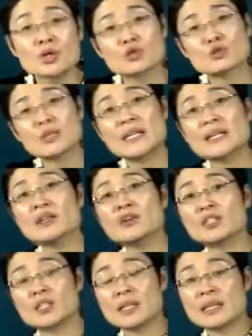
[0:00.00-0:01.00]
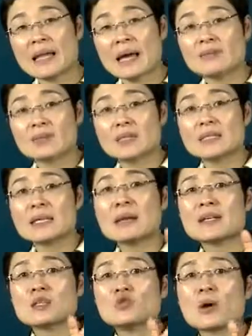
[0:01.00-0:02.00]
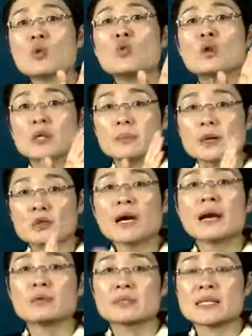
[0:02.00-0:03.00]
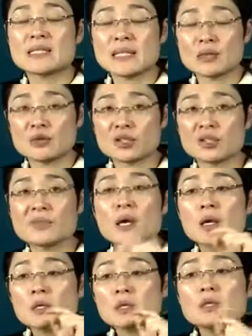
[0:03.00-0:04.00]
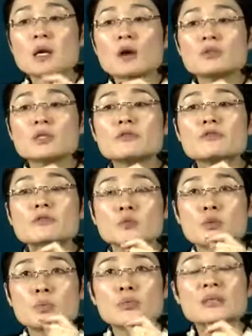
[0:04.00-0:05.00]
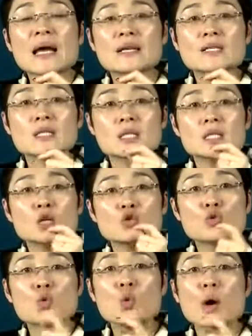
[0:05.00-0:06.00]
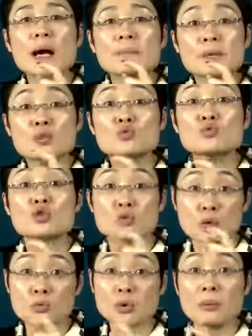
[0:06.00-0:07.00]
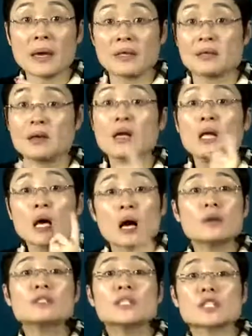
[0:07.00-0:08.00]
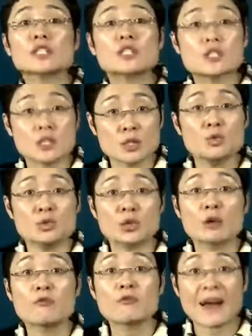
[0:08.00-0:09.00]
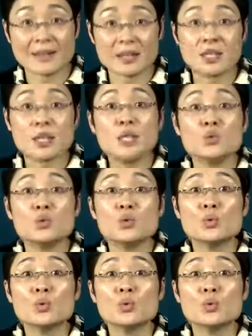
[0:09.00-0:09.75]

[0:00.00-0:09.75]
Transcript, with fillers: 所以连到一起来，先把这句话过一遍，用汉语再写，那就是：孝敬父母不但是一个中华民族的传统美德，而且是子女的法定义务。